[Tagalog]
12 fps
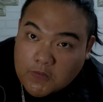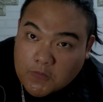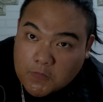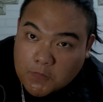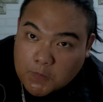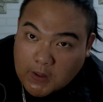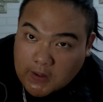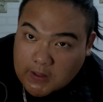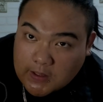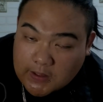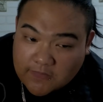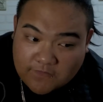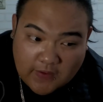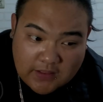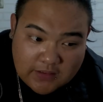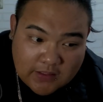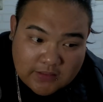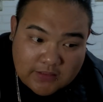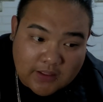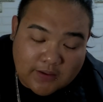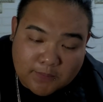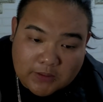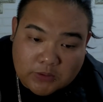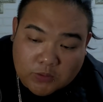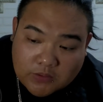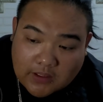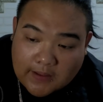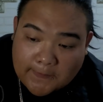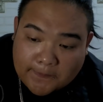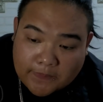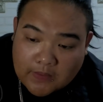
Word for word: yung mga faded na pintura